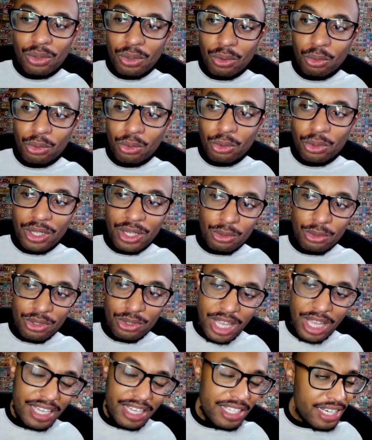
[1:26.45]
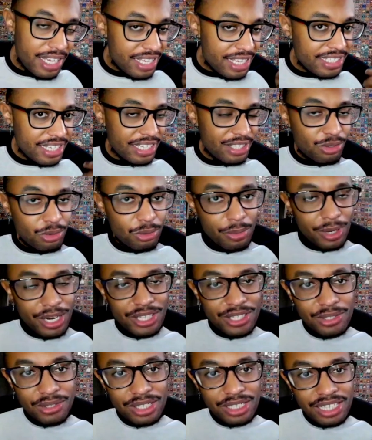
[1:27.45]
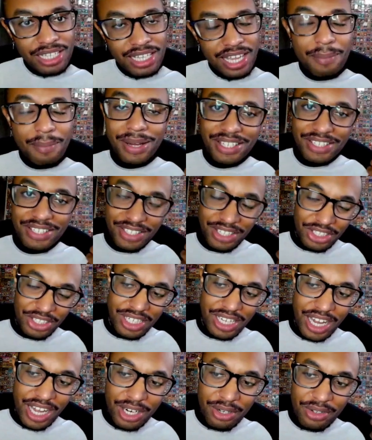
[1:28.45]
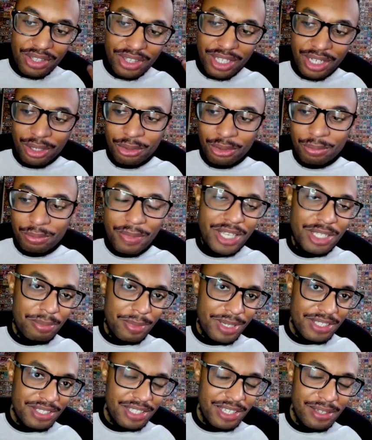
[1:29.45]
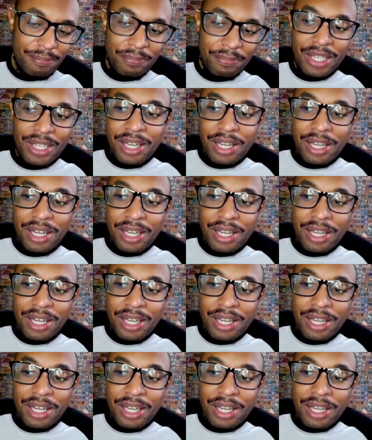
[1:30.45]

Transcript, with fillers: O, os decks, né, as cartas no Brasil aqui é bastante caro, então, mesmo assim.